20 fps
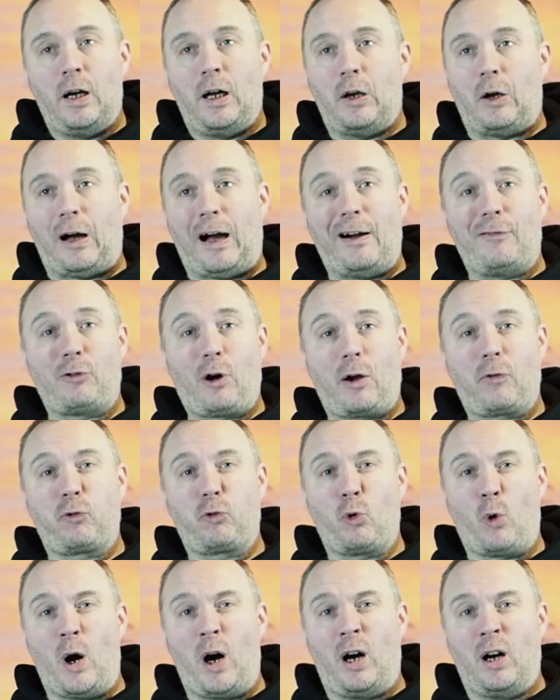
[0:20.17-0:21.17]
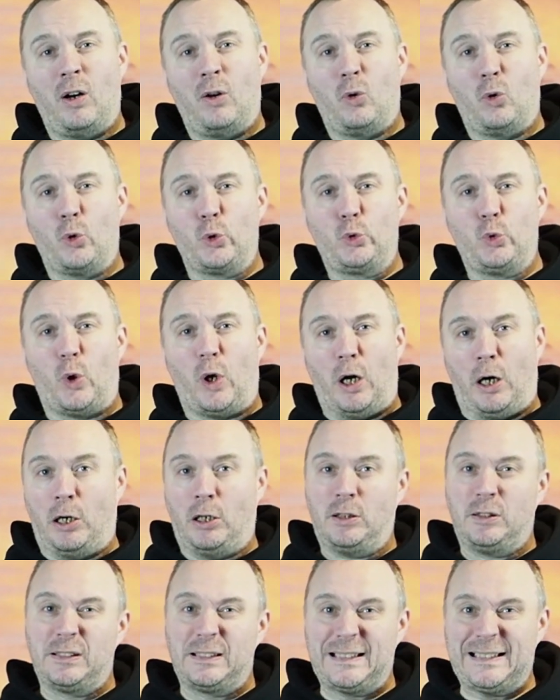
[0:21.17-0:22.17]
Alors avoir froid aux doigts,
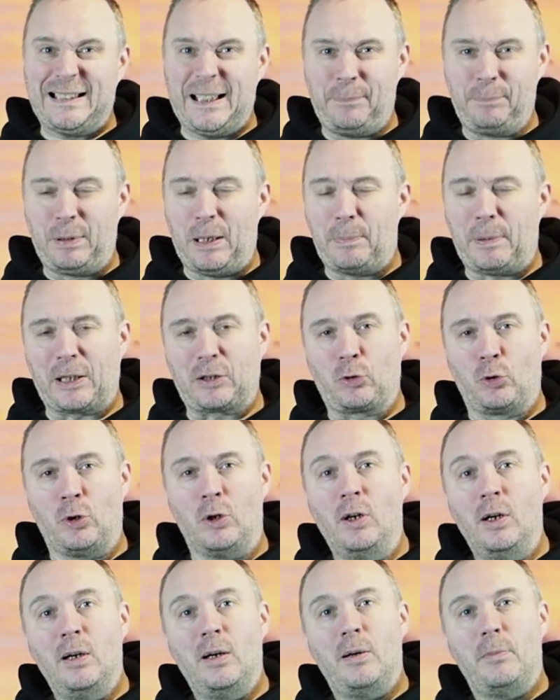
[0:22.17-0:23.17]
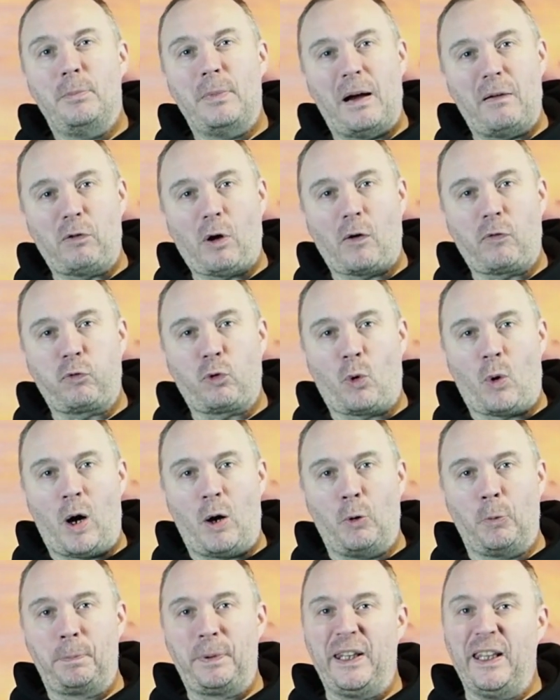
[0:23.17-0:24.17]
ça me plaît pas trop, mais avoir froid
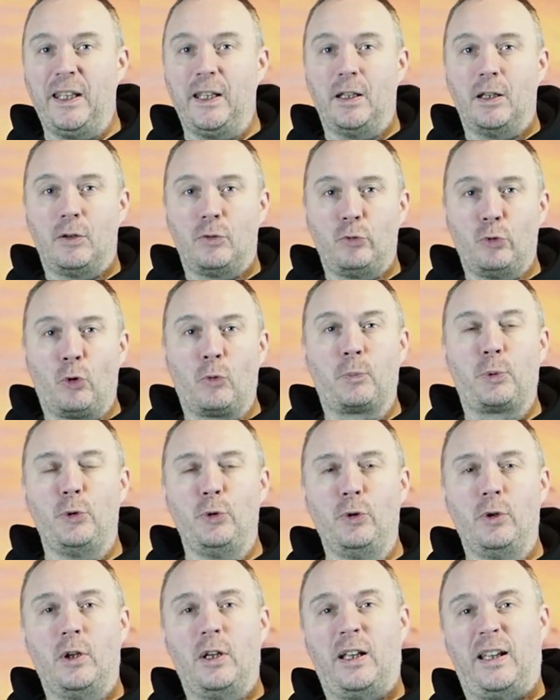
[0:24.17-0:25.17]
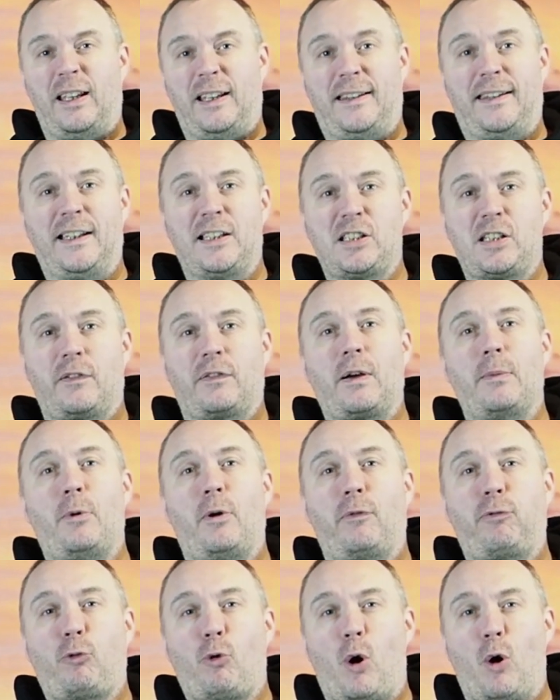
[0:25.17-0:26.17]
aux pieds non plus. Et dès que j'ai
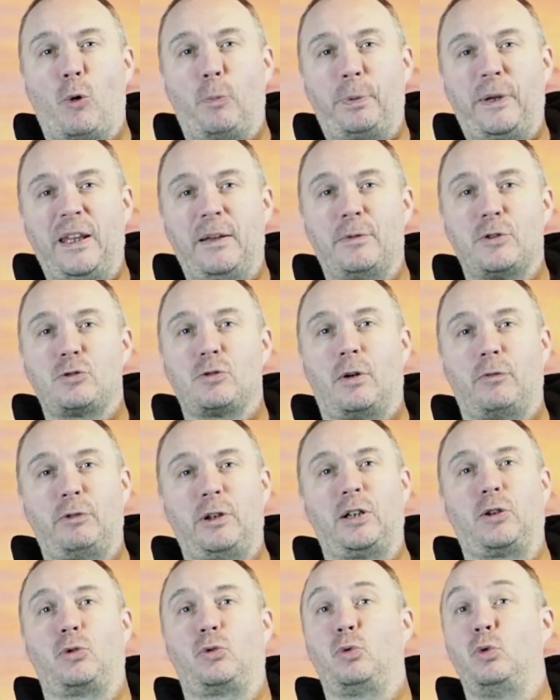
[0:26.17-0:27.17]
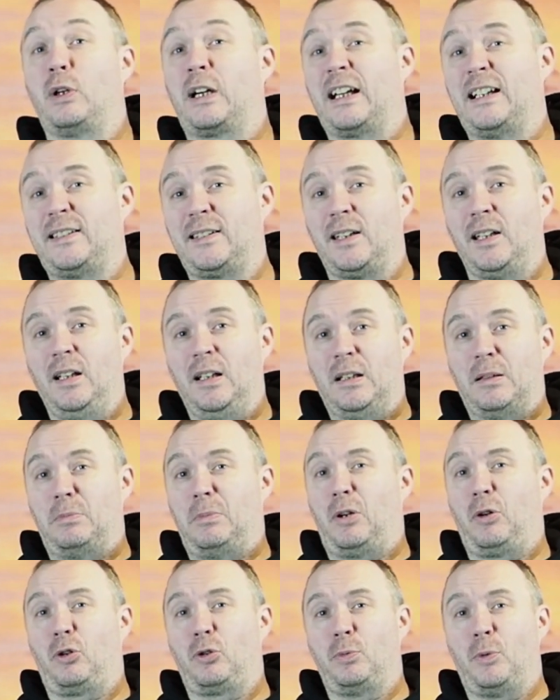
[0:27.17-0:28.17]
vraiment froid aux pieds, ben, je dois avouer que tout le reste,
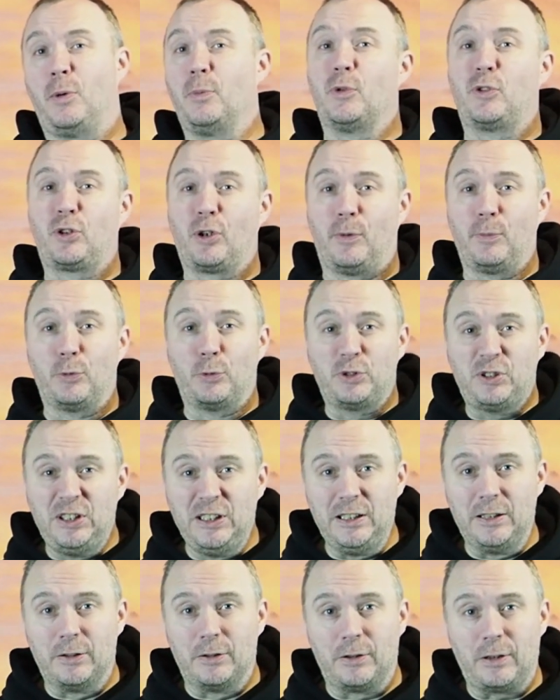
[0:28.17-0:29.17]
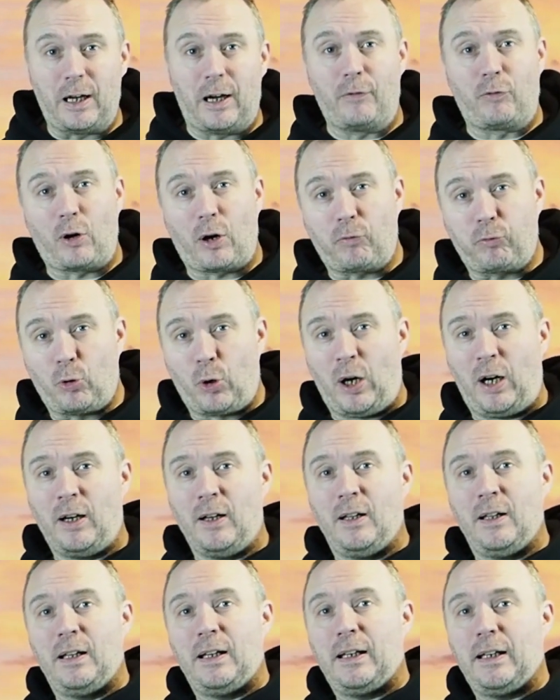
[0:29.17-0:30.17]
malheureusement, me semble aussi euh, avoir froid.
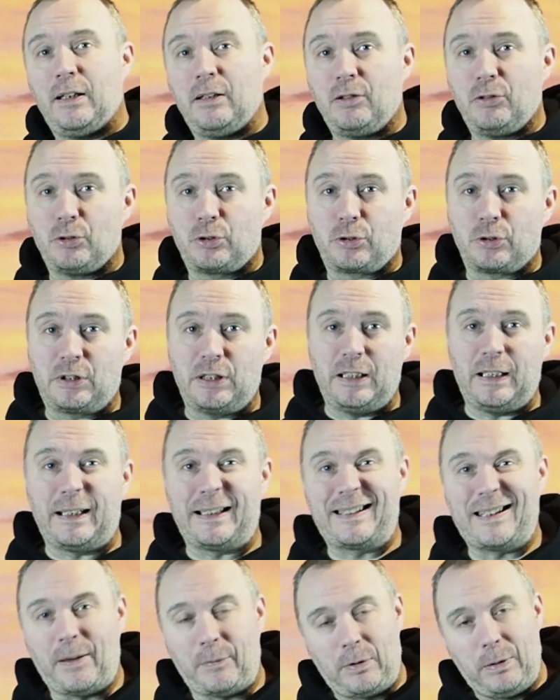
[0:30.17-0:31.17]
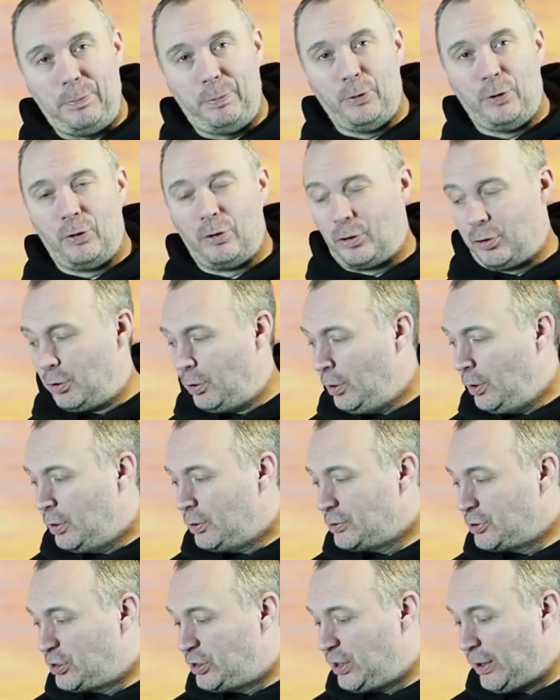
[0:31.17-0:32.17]
Et de ce côté-là, c'est un petit peu euh,
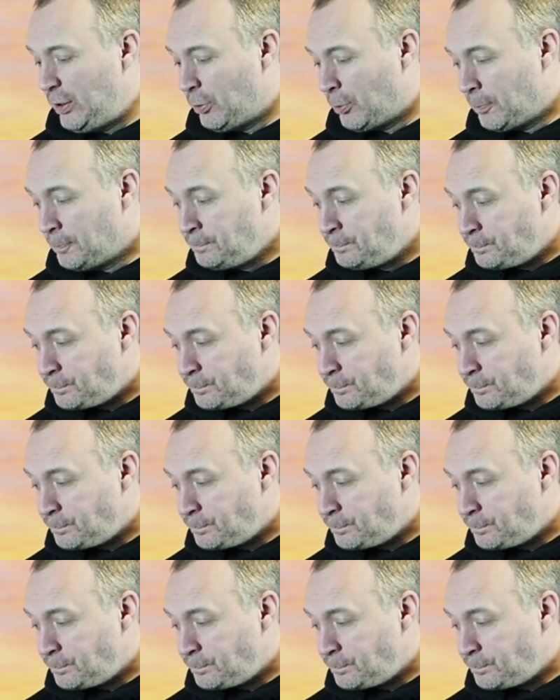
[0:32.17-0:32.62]
gênant.